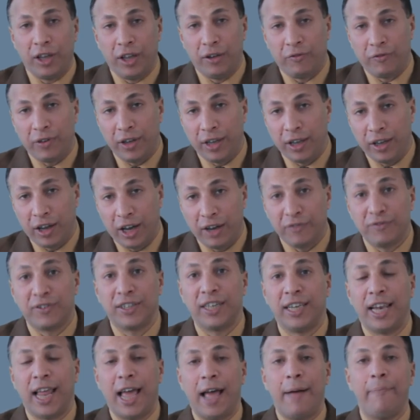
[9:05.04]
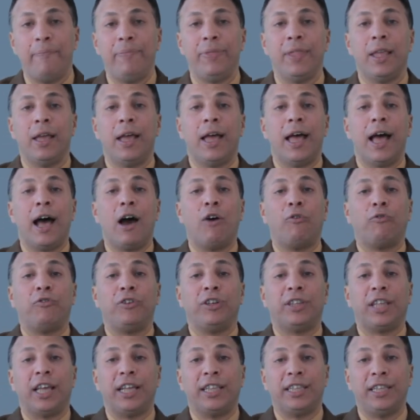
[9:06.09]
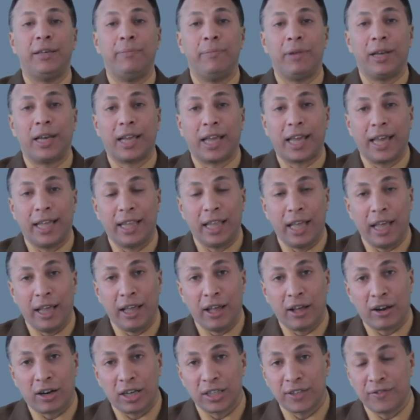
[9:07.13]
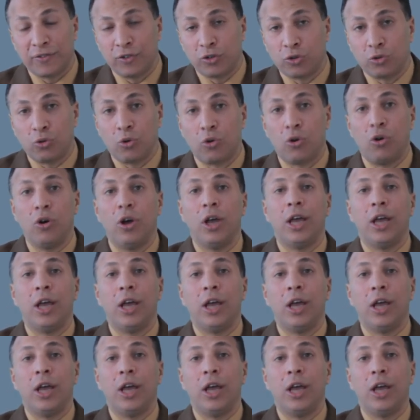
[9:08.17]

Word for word: في حفظ الأمن أو في تقديم آه، رصف الطرق